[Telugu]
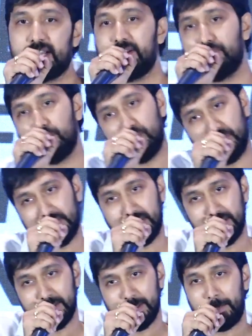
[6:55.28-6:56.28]
నా లైఫ్లో నువ్వన్న
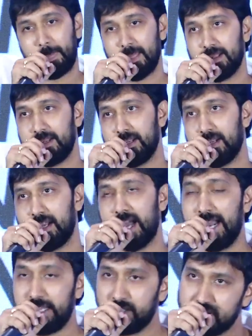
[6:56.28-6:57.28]

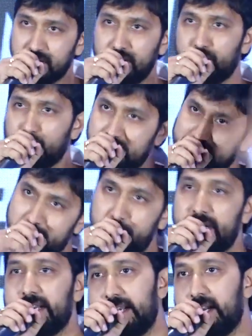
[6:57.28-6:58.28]
ఐదు సార్లు ఫుల్
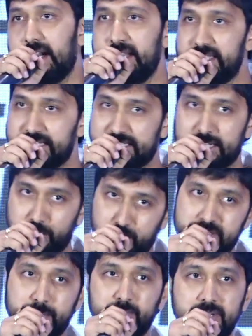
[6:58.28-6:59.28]
సినిమాని రీ రికార్డింగ్ చేశాడు
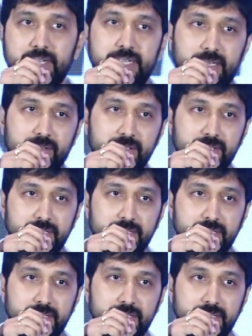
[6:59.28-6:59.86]
ఇప్పుడు చెప్తున్నాను నేను